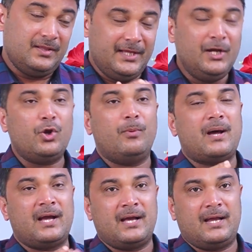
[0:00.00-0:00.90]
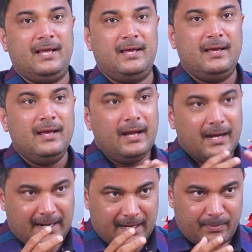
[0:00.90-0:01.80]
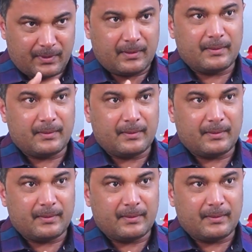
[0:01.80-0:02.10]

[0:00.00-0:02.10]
దీంట్లో భాగంగానే కడప